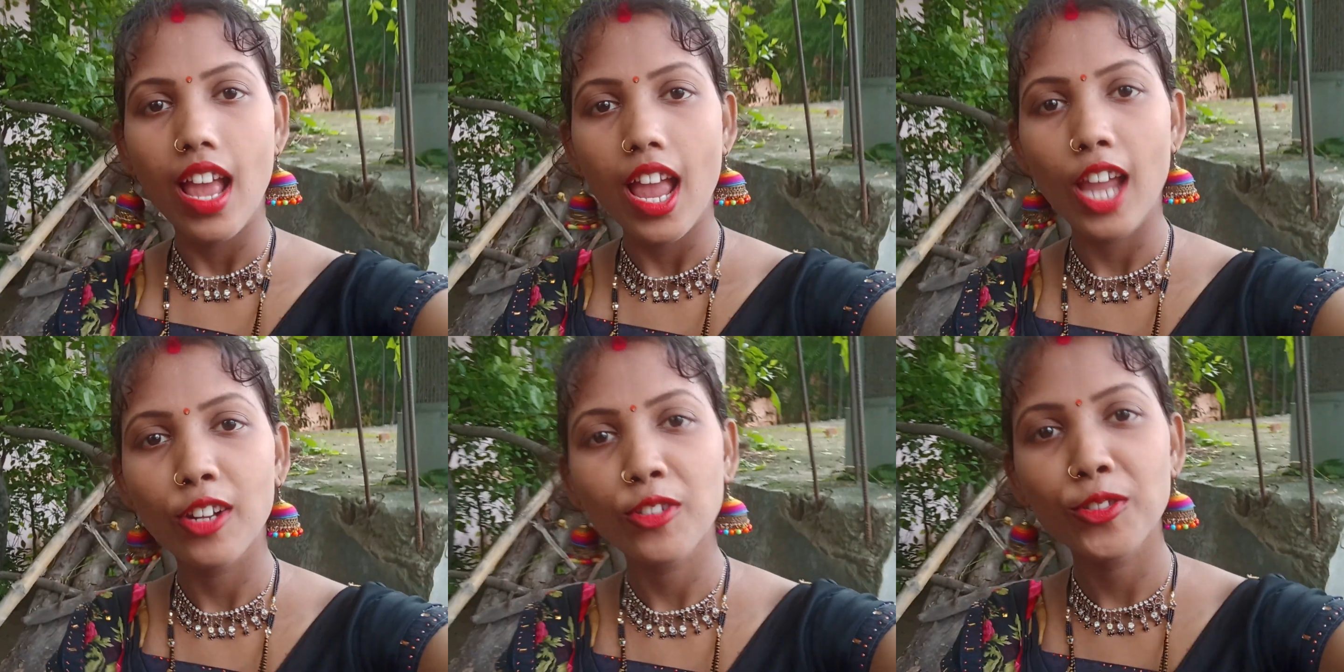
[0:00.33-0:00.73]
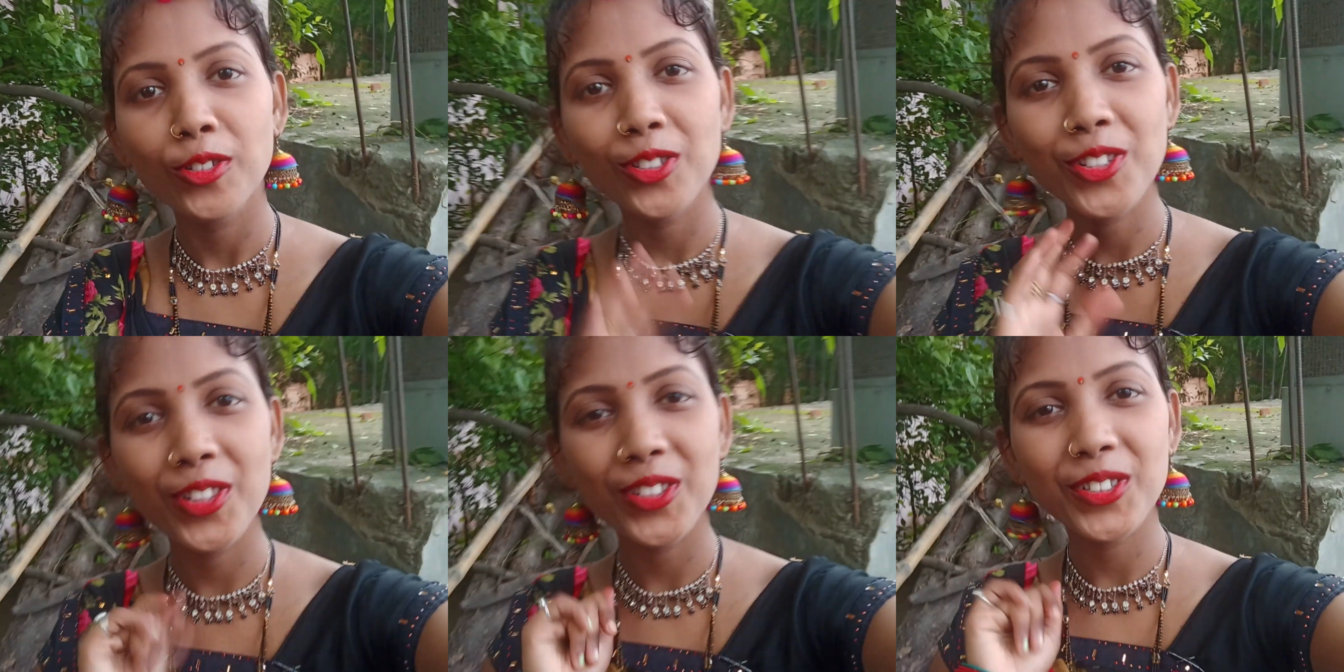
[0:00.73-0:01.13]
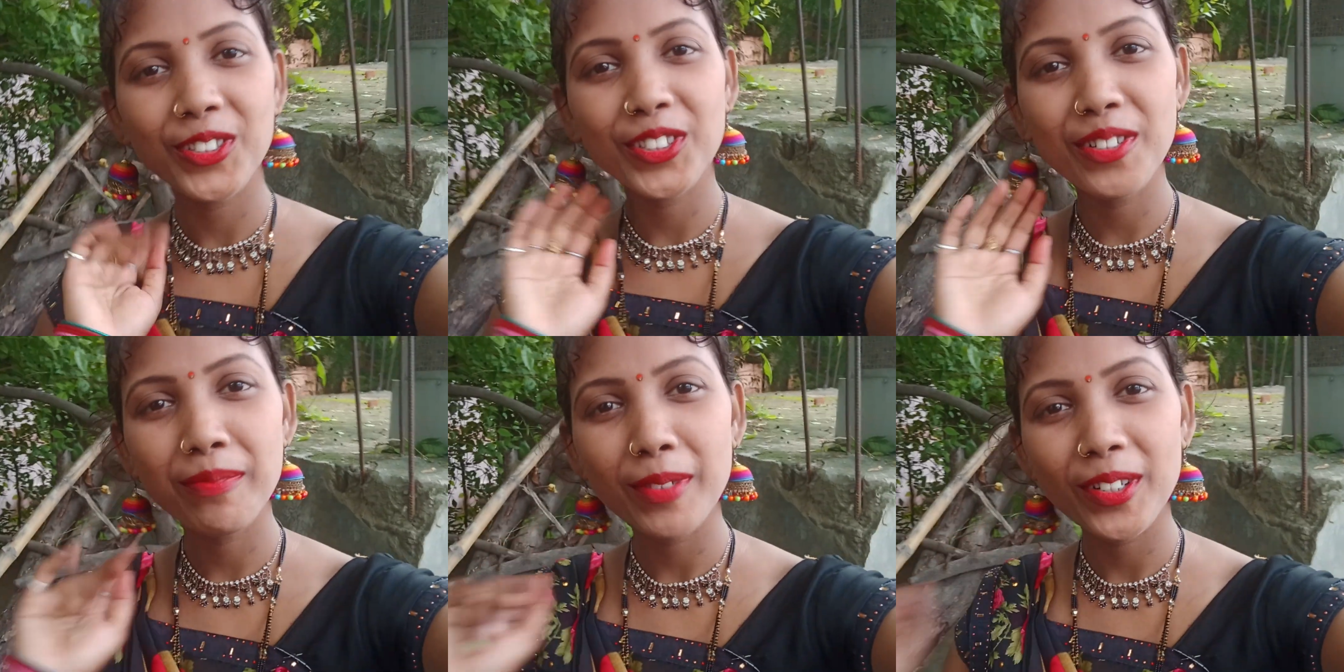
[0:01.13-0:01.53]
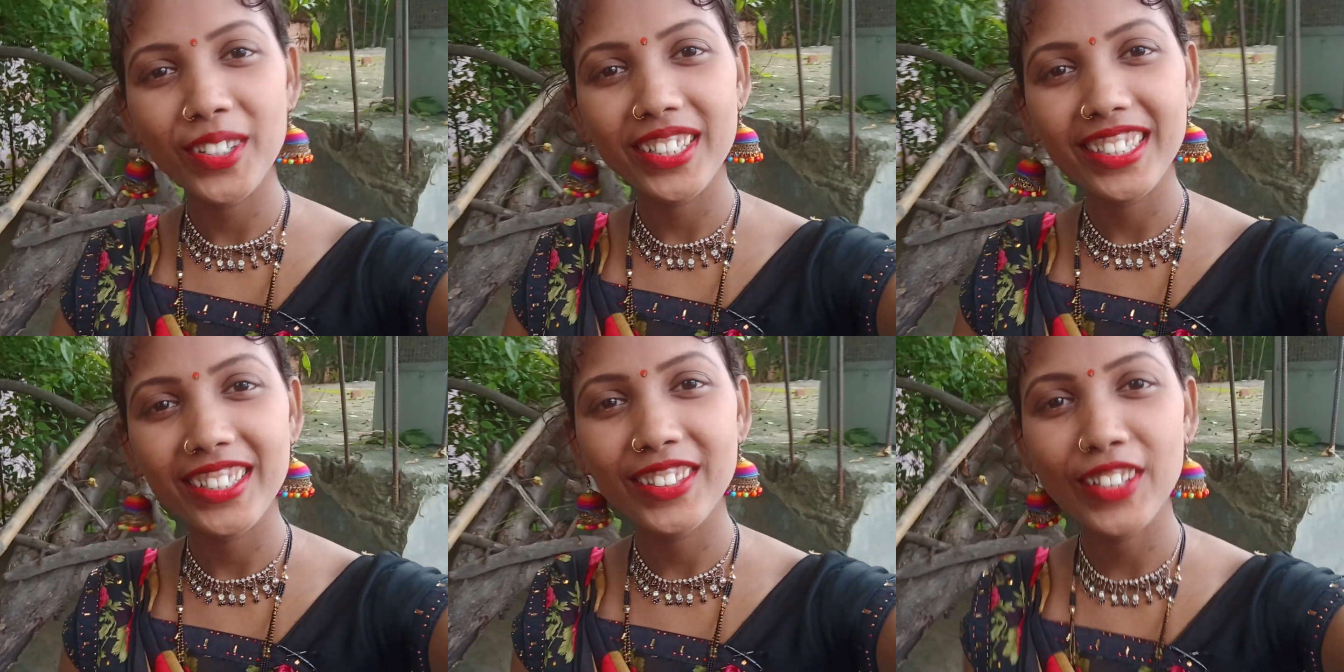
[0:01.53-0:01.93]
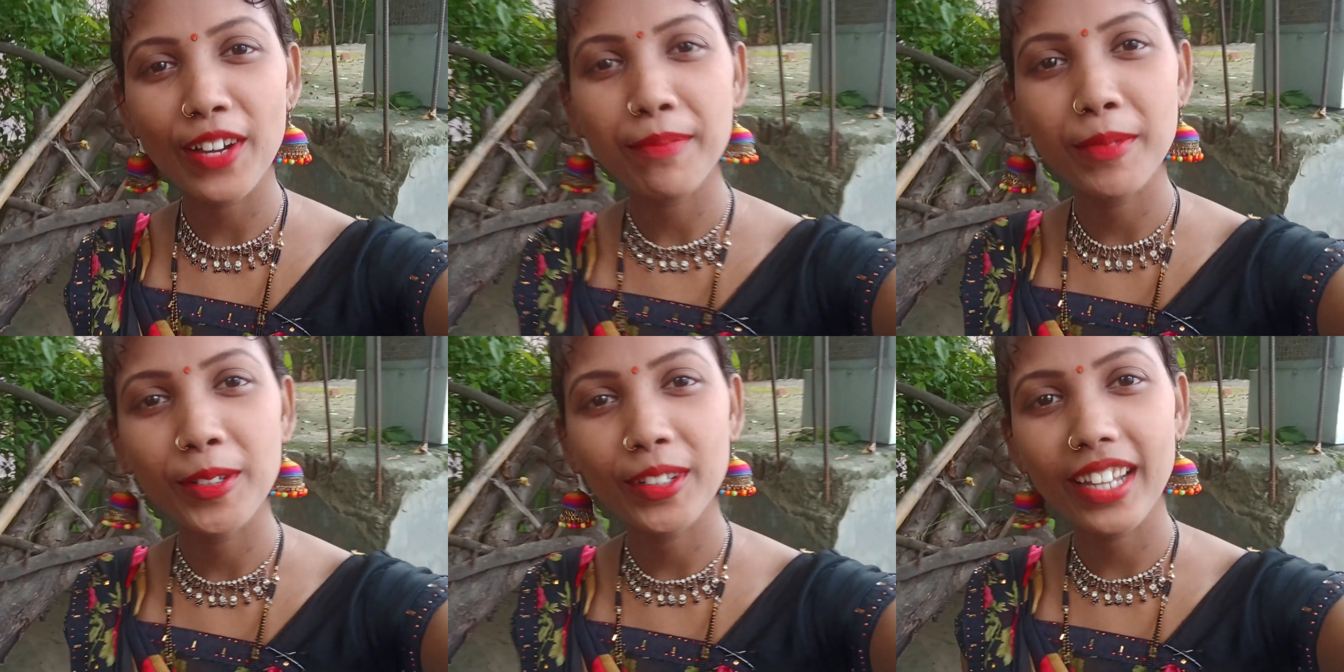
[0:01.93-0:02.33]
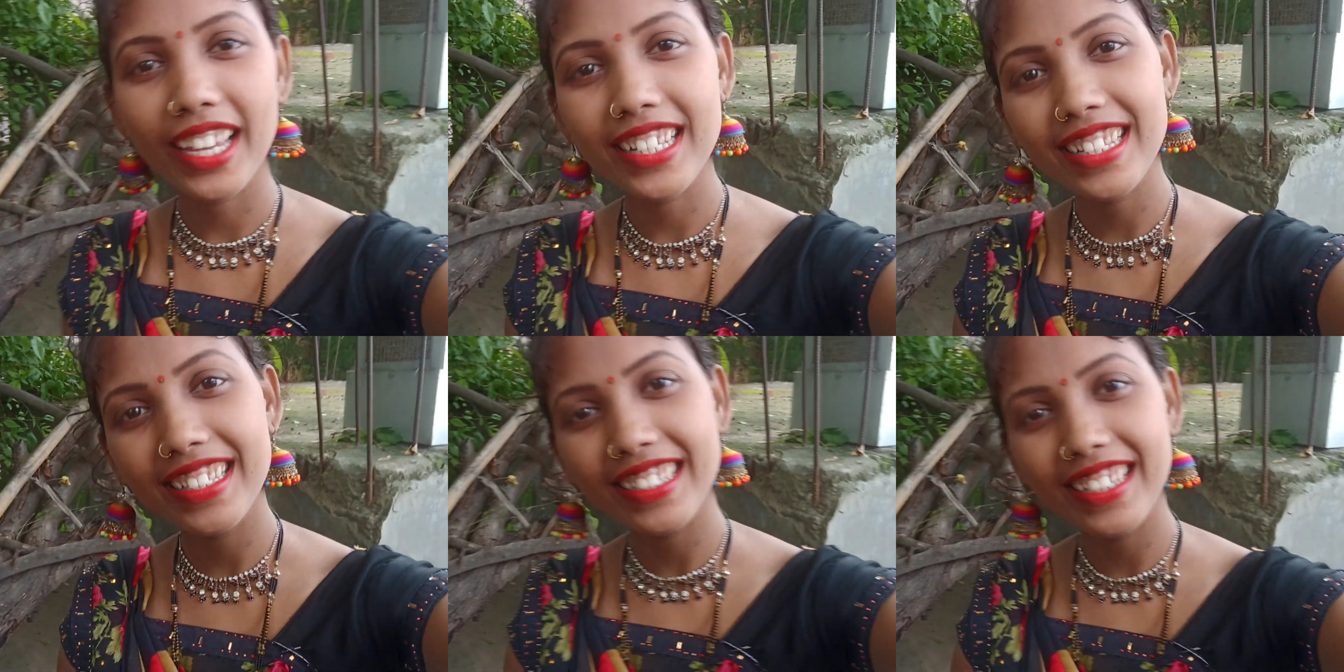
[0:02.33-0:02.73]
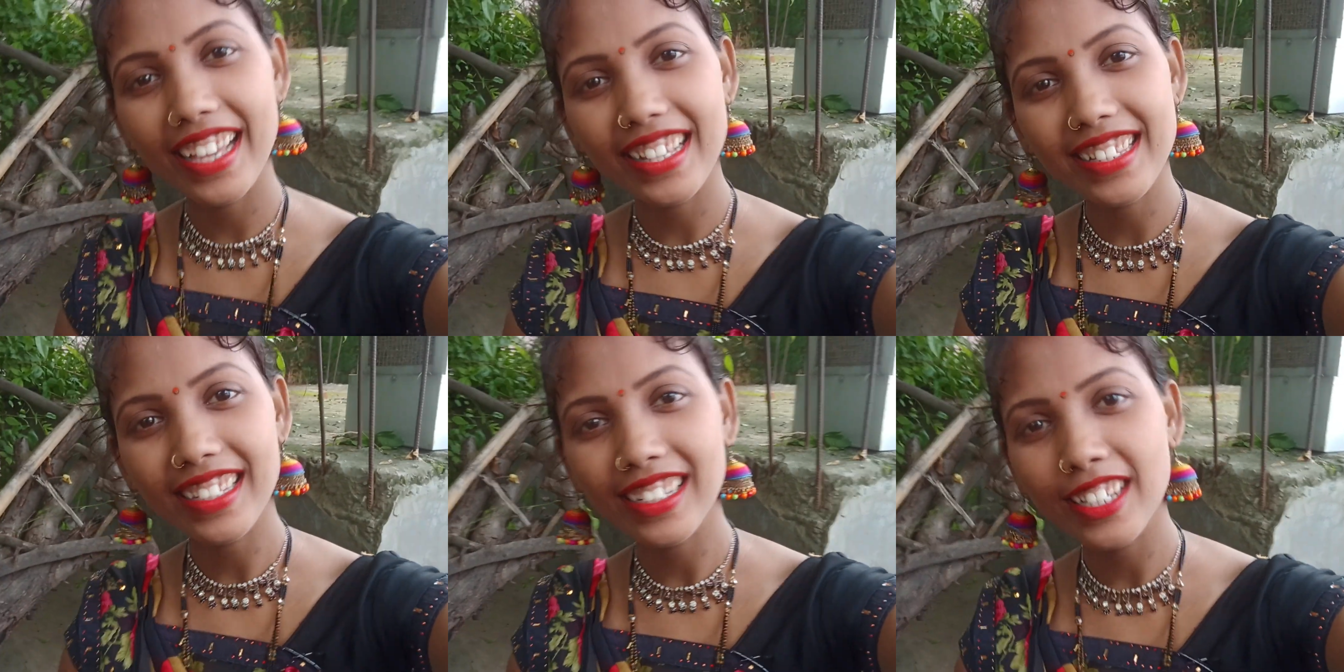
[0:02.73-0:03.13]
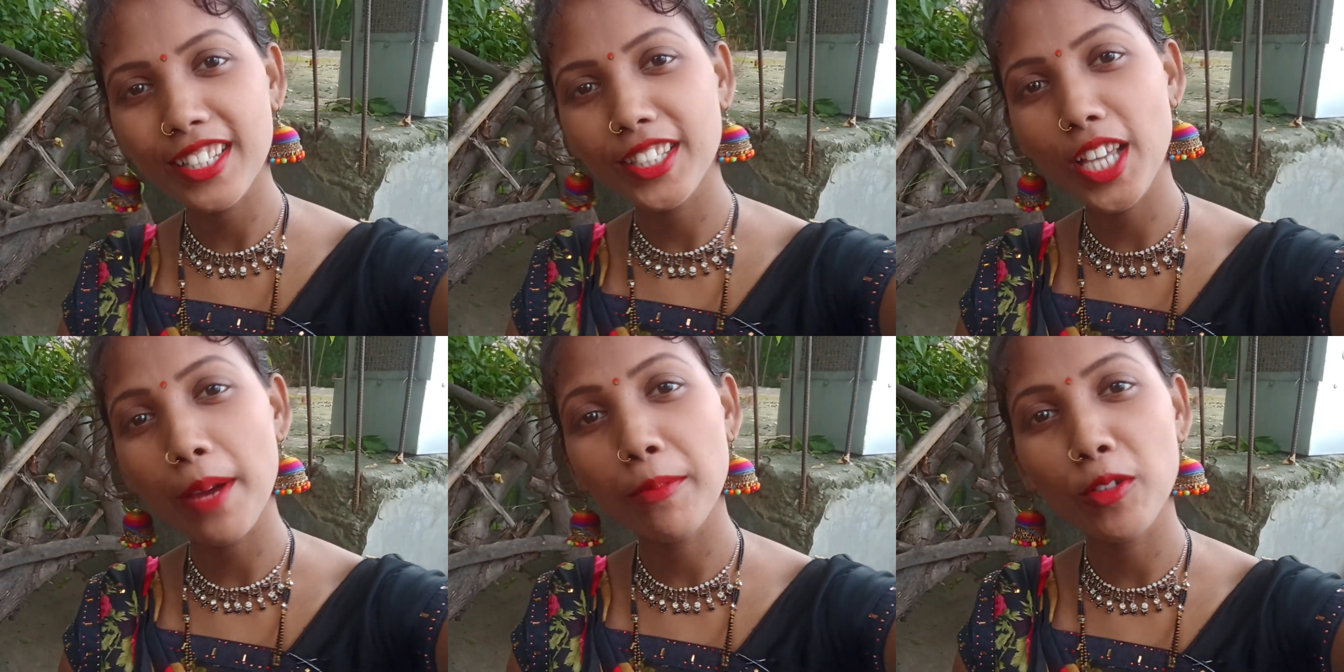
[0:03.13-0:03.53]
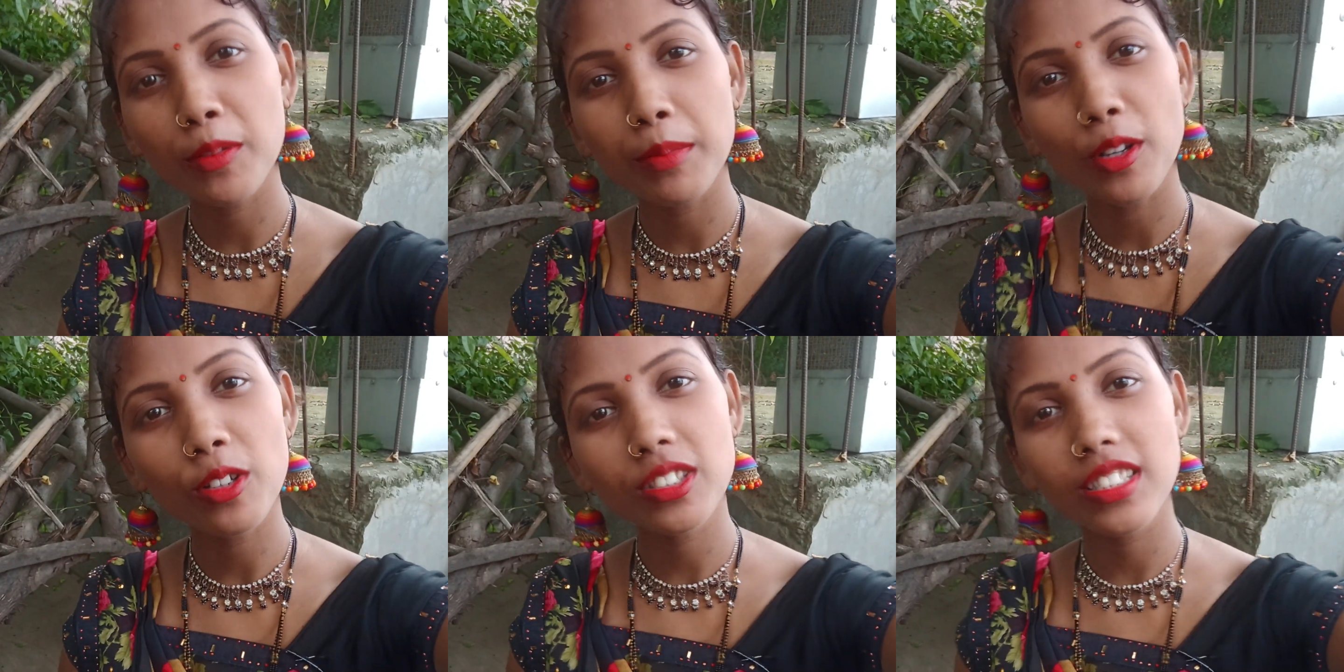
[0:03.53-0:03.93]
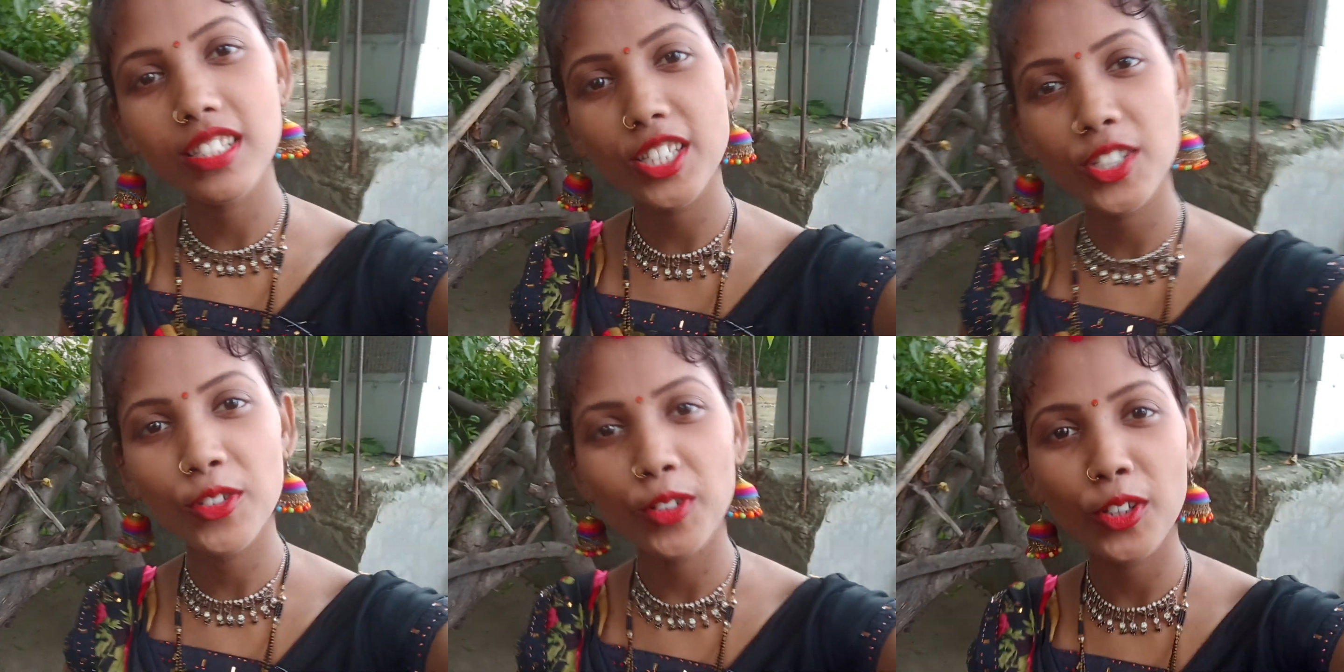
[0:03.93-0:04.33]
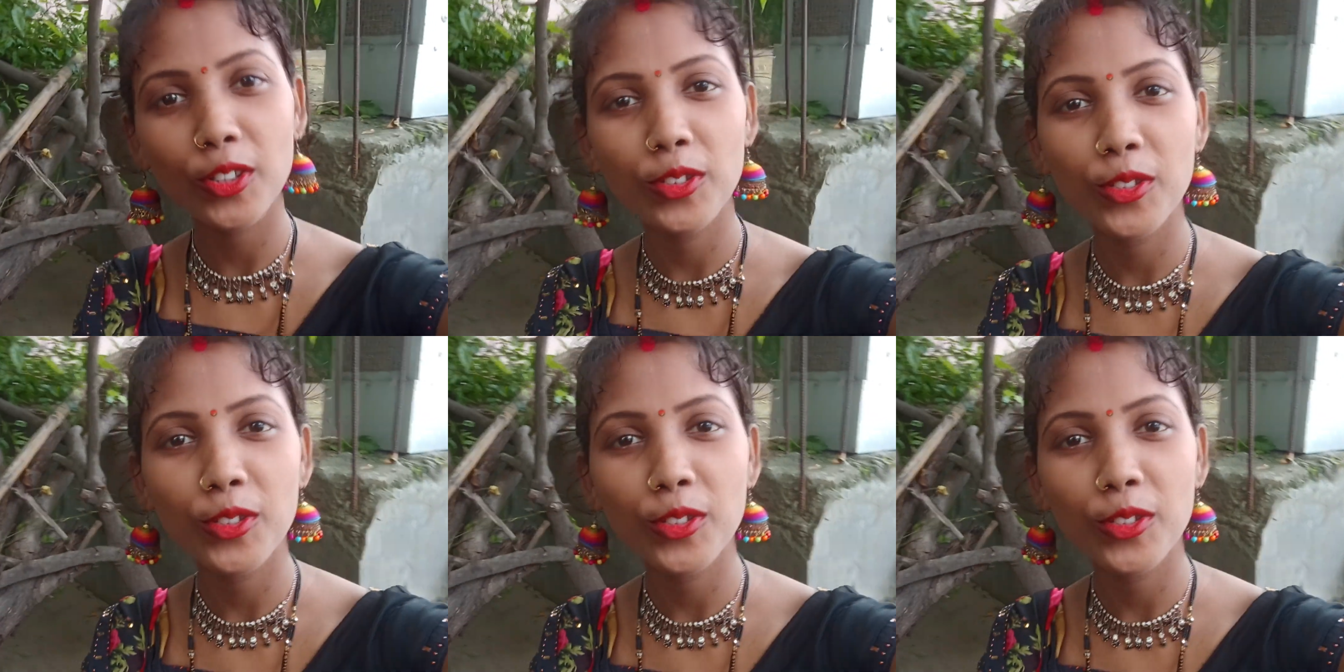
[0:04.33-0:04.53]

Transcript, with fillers: हेलो दोस्तों गुड मॉर्निंग तो आप लोग कैसे हैं ऐसा करते हैं आप लोग बहुत अच्छे होंगे